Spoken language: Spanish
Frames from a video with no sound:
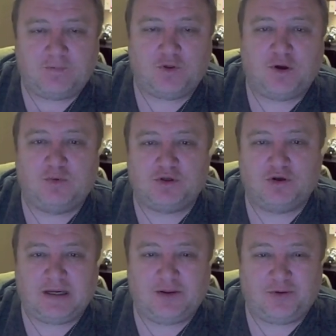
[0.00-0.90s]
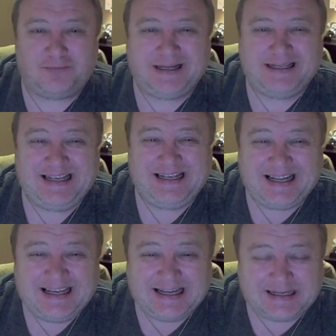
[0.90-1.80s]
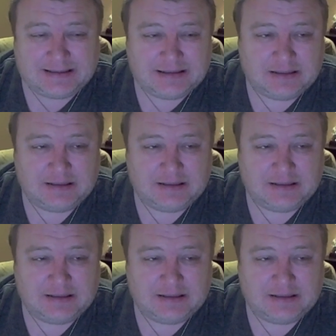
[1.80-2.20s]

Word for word: estoy emocionado. Mañana,